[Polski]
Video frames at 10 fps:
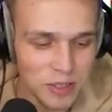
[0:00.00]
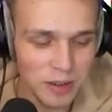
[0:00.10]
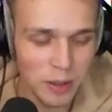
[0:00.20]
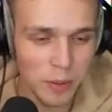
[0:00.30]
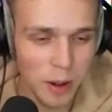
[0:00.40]

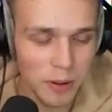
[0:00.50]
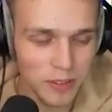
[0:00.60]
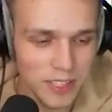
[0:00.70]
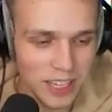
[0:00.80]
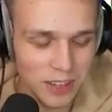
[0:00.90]
dobra, no Bobot,
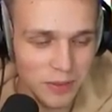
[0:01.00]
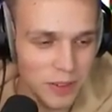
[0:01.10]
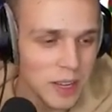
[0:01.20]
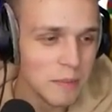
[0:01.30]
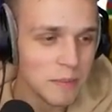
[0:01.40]
ja występ...
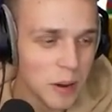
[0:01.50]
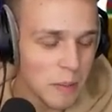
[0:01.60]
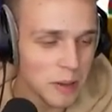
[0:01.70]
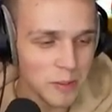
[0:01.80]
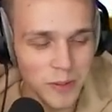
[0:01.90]
Bobot